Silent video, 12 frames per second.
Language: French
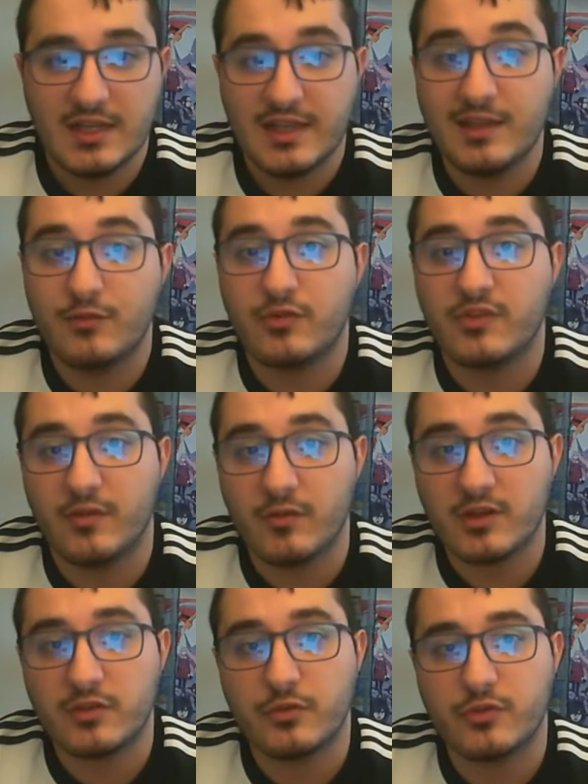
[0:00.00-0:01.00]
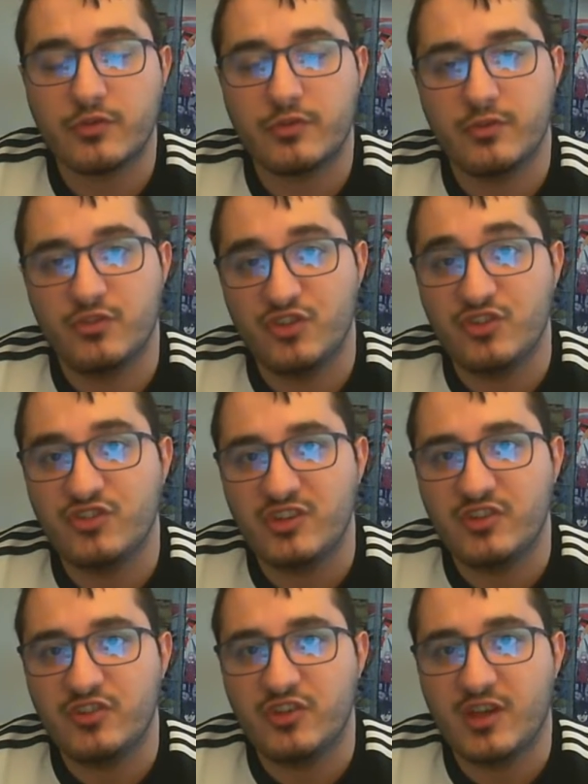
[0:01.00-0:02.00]
Et il faut savoir que Shinji
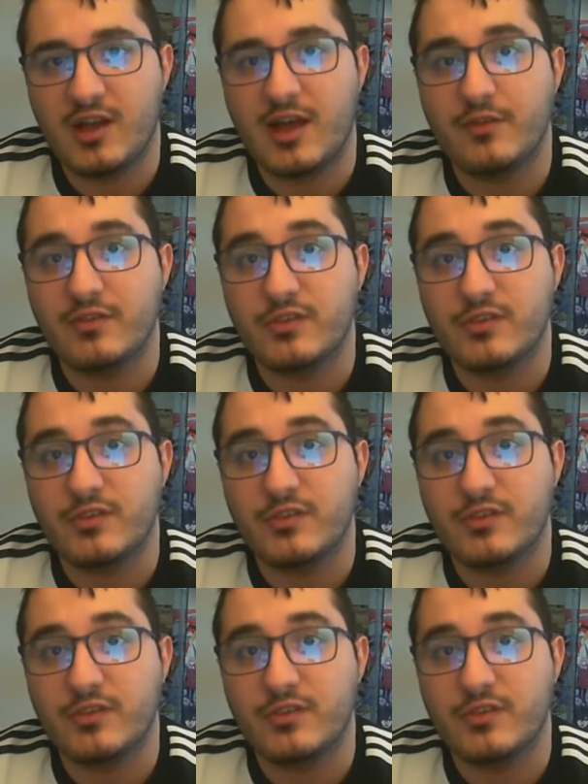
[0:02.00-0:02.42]
Ishihara avait